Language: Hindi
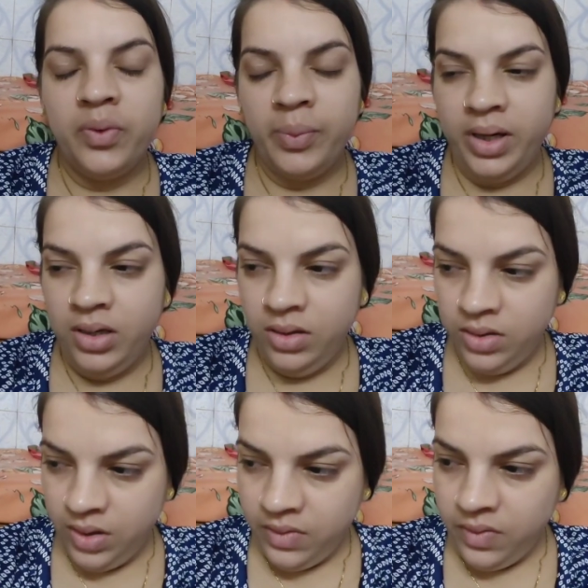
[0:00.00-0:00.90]
तो भाई
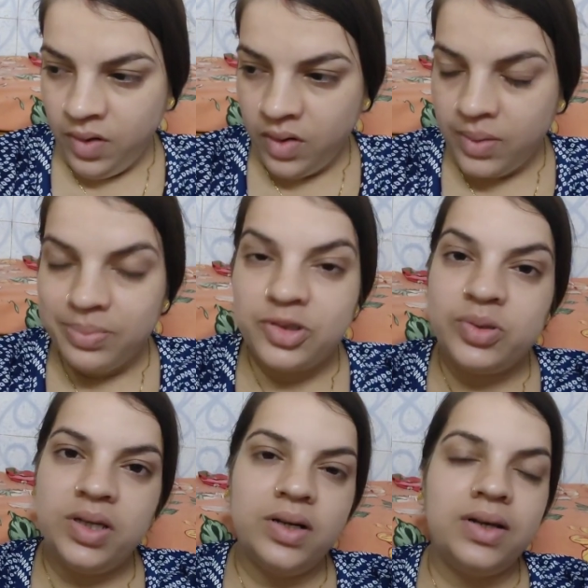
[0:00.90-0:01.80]
ये व्लॉग आप जो
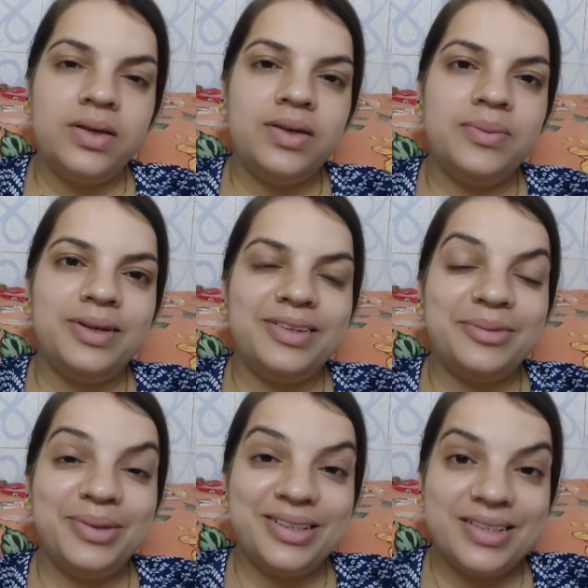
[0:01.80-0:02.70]
देख रहे हैं ये मेरा
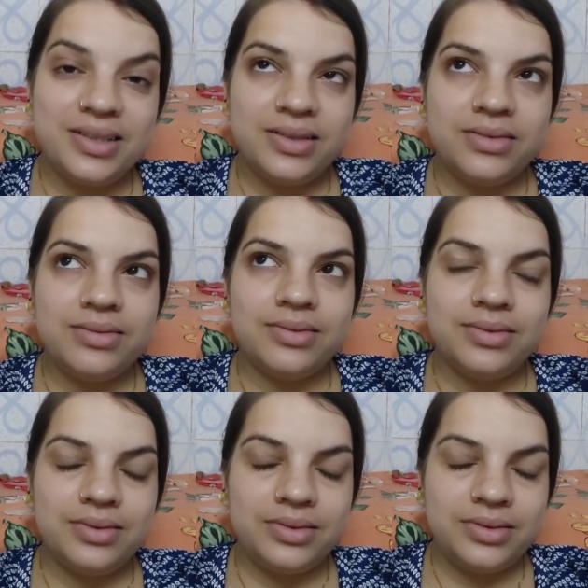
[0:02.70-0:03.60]
तबीयत से
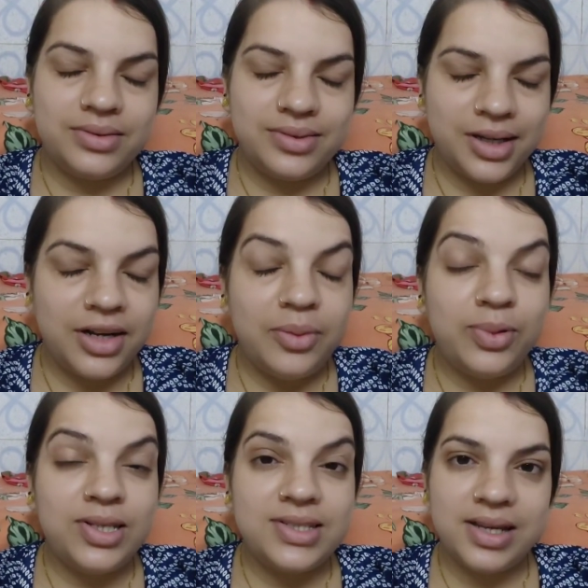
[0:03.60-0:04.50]
ख़राब
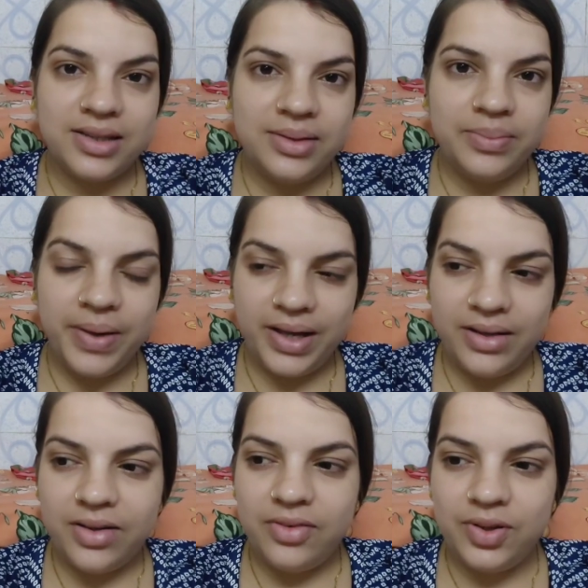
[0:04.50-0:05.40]
होने से एक दिन
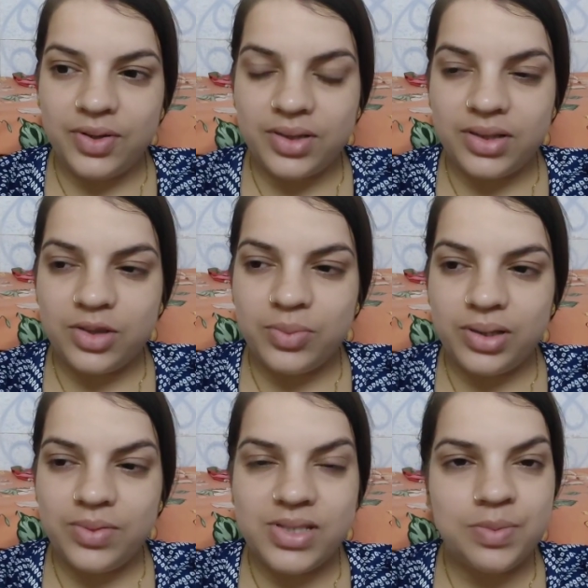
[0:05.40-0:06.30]
पहले का व्लॉग था तो
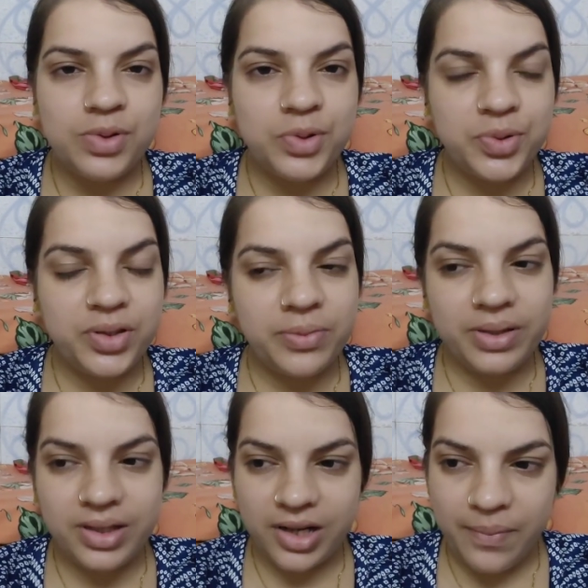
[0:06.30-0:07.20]
मतलब इसी में थोड़ी थोड़ी
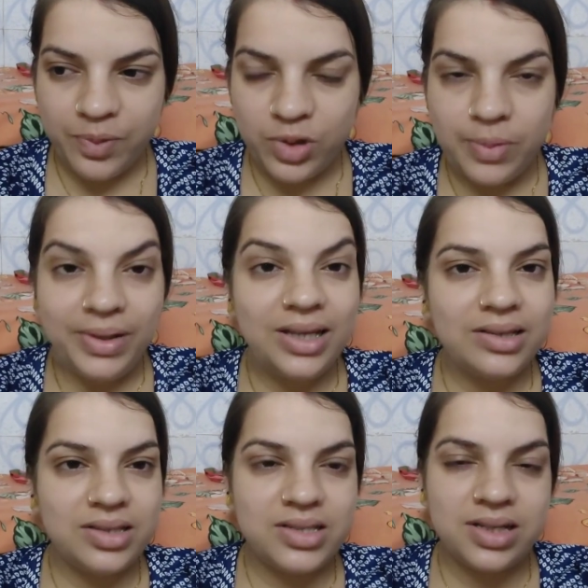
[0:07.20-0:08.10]
तबीयत ख़राब तो थी पर
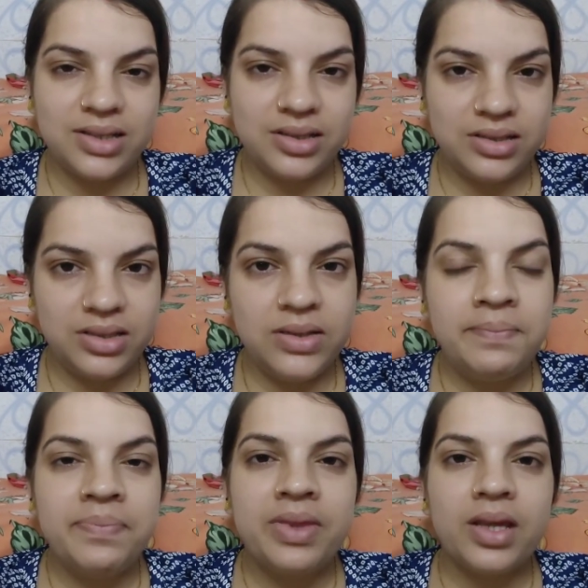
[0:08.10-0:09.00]
इतनी ज़्यादा नहीं थी
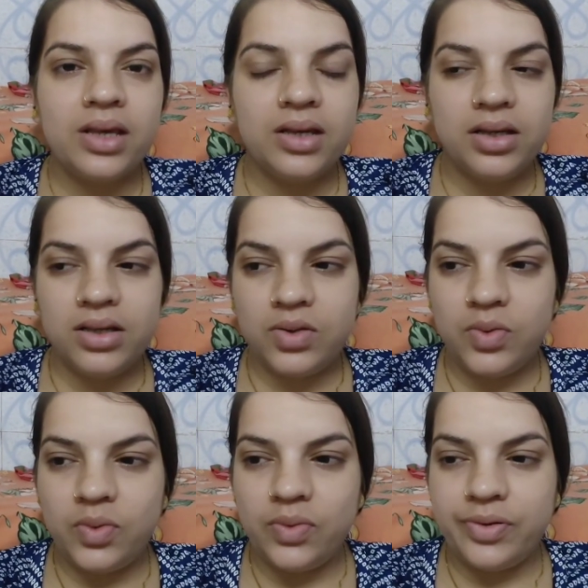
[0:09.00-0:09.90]

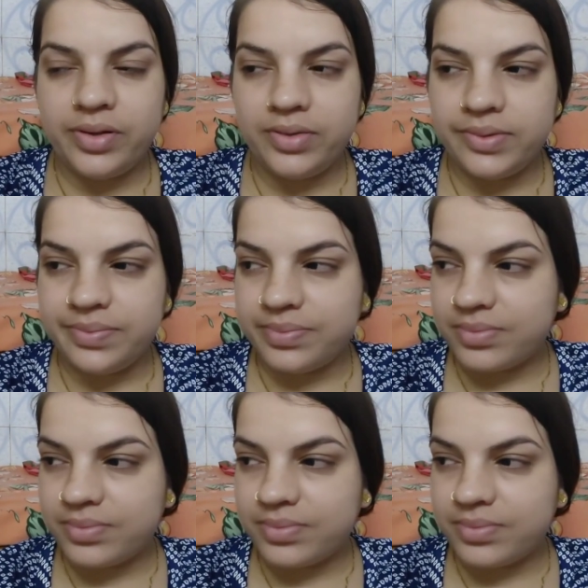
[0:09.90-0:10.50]
तो फिर